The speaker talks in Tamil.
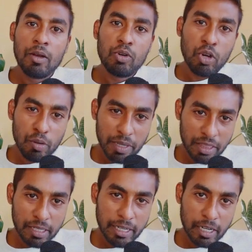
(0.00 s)
இன்னொரு
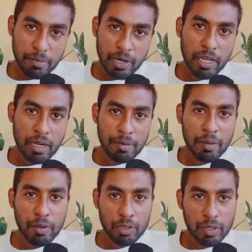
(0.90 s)
மெத்தட் என்ன பண்ணலாம்
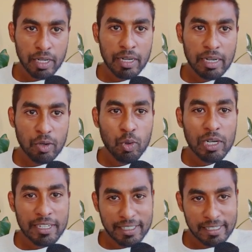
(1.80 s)
அப்படின்னு பார்த்தோம்னா
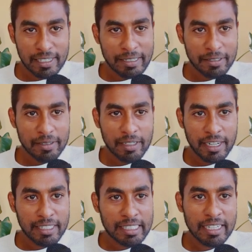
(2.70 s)
கூகுள் ட்ரான்ஸ்லேட்
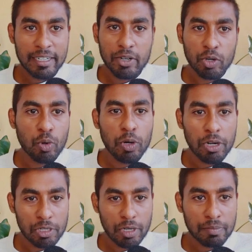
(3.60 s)
ட்ரான்ஸ்லேட் டாட் கூகுள்
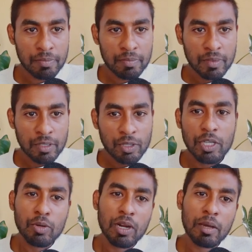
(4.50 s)
டாட் காம் ஸோ
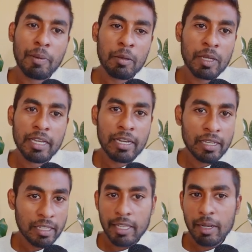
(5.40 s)
இது உங்களுக்கு பல பேருக்கு
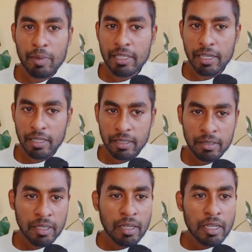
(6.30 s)
இருக்கிறது தெரியுமா தெரியாது
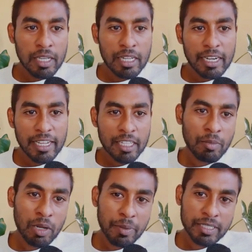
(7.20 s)
இதில் நீங்கள்
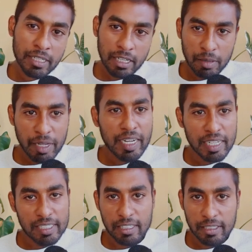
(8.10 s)
தமிழில் பேசுகிறதெல்லாம் அப்படியே
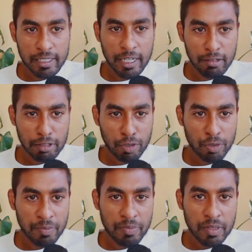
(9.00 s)
இங்கிலீஷில் இந்த சைடில்
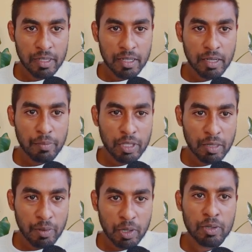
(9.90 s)
வந்துடும் அப்போ
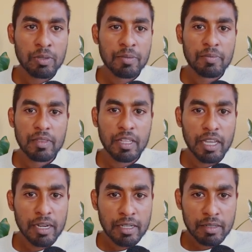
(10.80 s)
இந்த பக்கம்
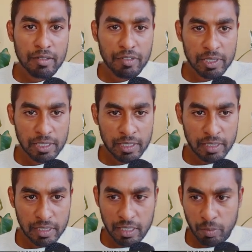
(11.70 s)
நீங்கள் ஆனால் ஃபஸ்ட்டு
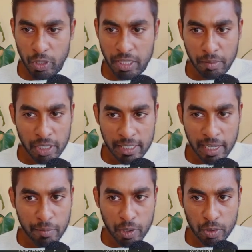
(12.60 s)
இதில் போய் தமிழ்
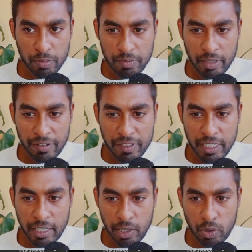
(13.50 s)
செலக்ட் பண்ணணும் லெஃப்ட்
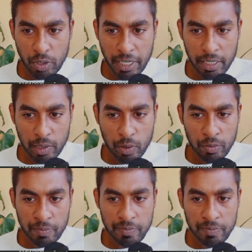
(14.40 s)
சைடில் இருக்கும் கீழே இருக்கும்